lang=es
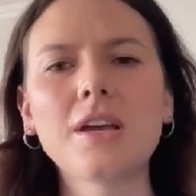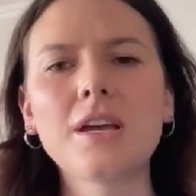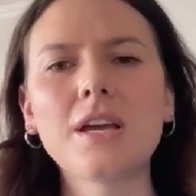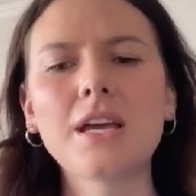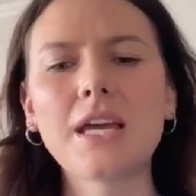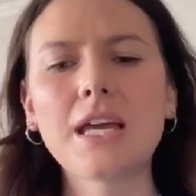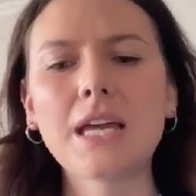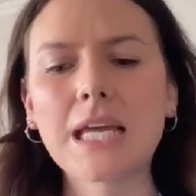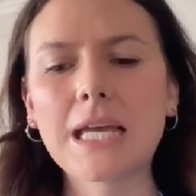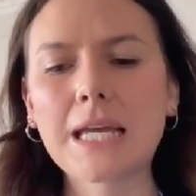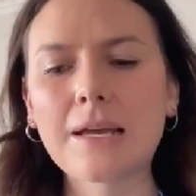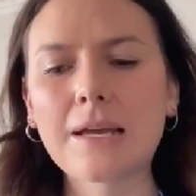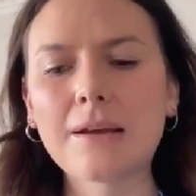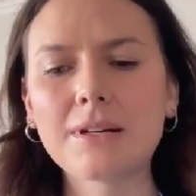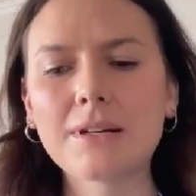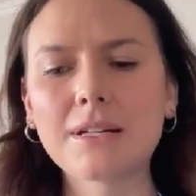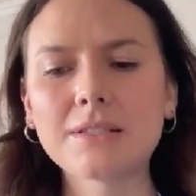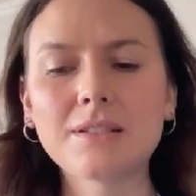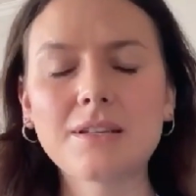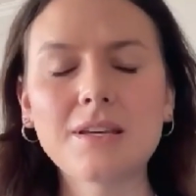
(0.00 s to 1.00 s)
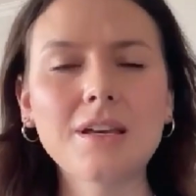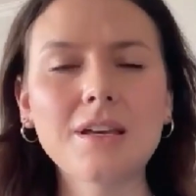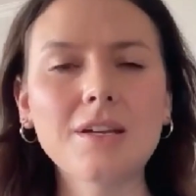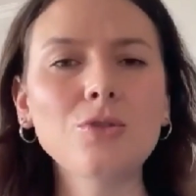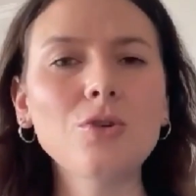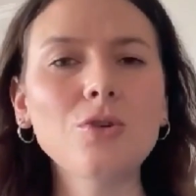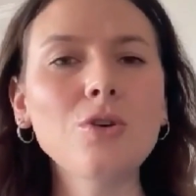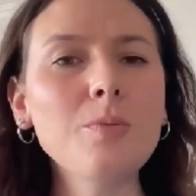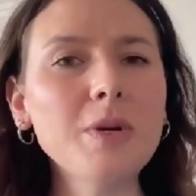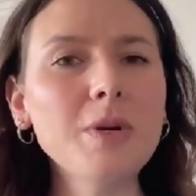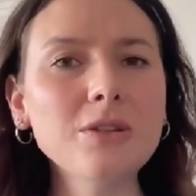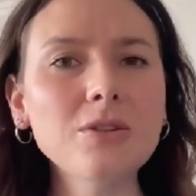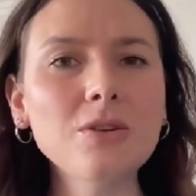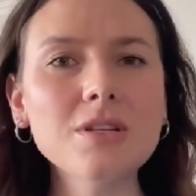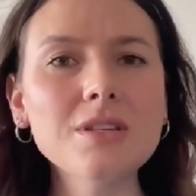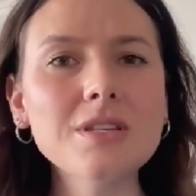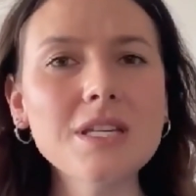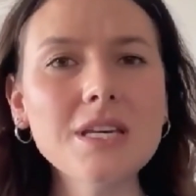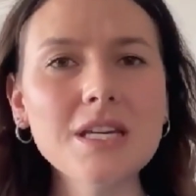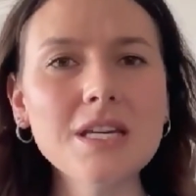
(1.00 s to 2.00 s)
Eh, así que todo
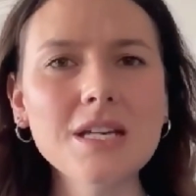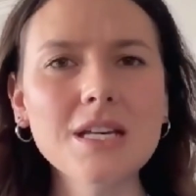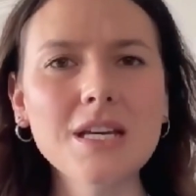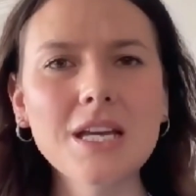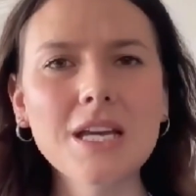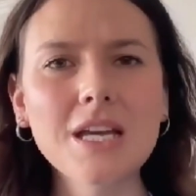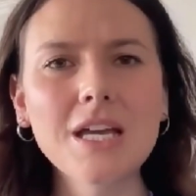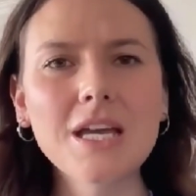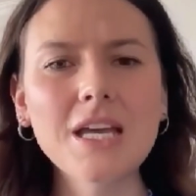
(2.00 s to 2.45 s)
partió así